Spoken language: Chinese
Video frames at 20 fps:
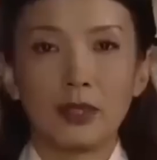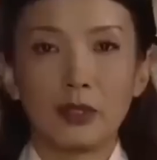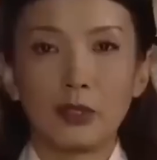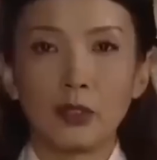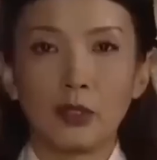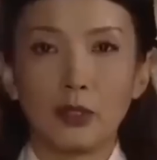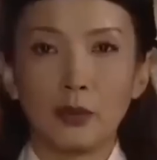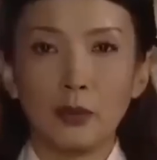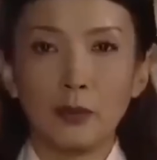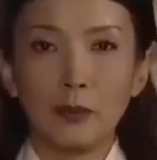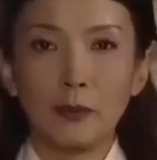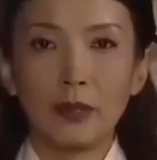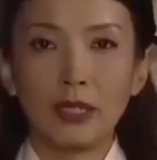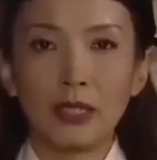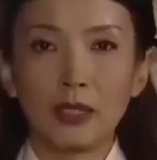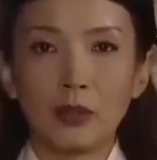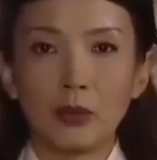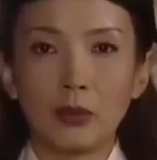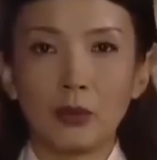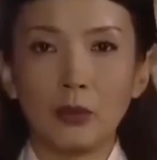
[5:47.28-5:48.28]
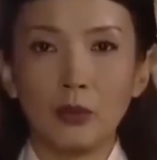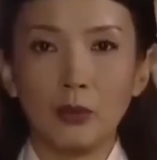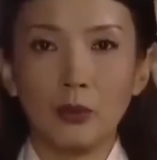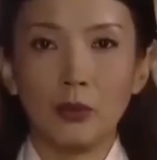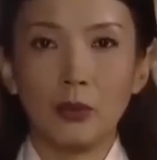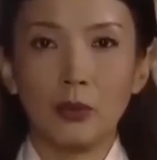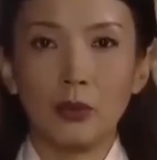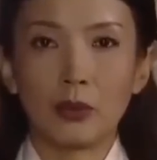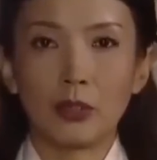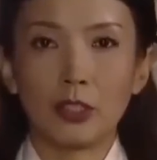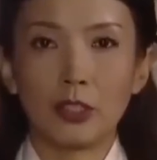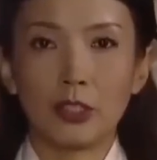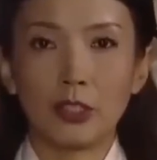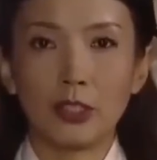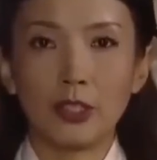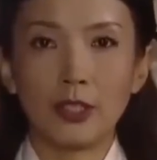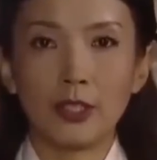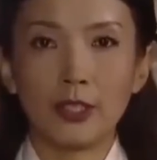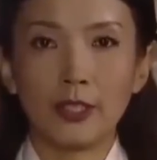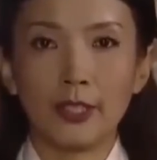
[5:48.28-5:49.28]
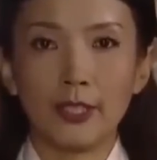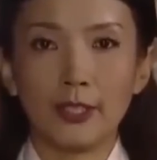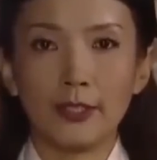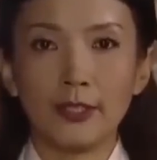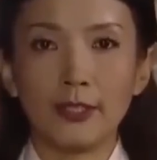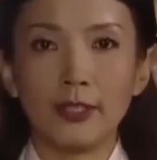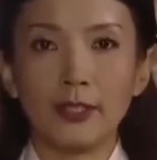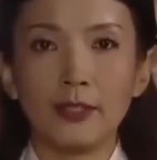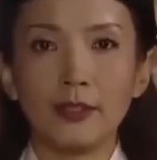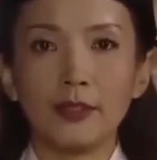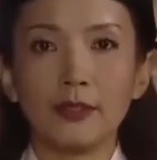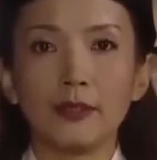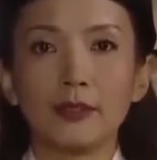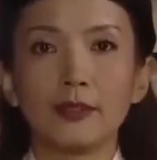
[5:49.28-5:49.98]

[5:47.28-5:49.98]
你们穷兵黩武，失了人心。